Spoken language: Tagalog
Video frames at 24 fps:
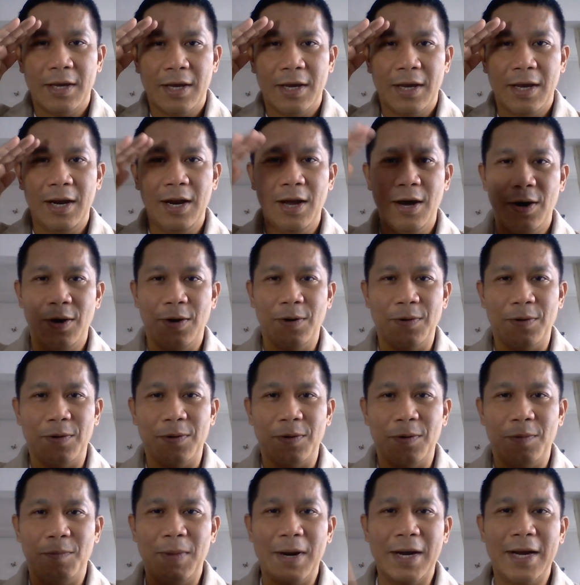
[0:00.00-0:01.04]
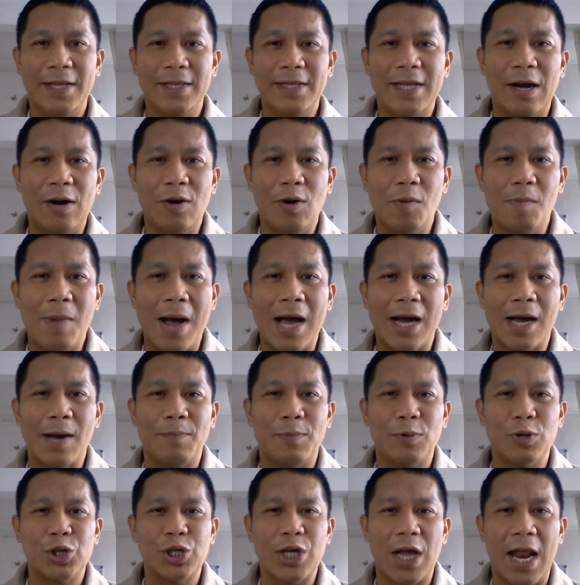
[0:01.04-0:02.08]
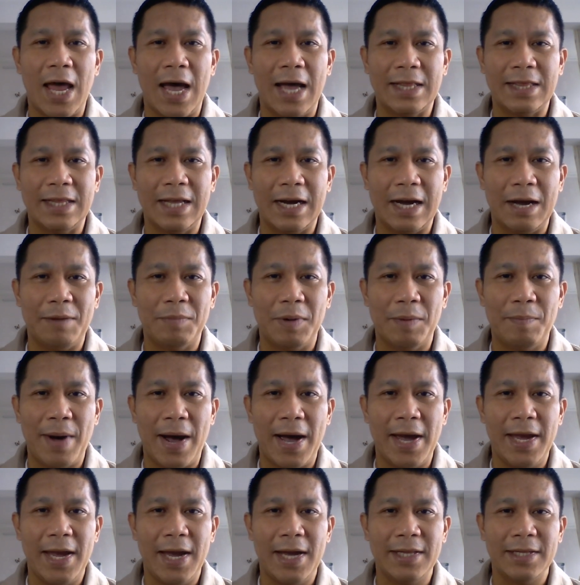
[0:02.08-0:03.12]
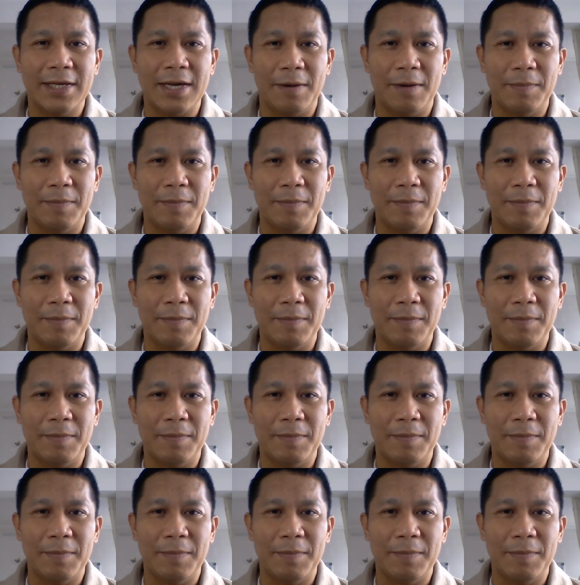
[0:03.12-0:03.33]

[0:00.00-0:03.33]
Hello! Magandang umaga po sa lahat ng kababayan,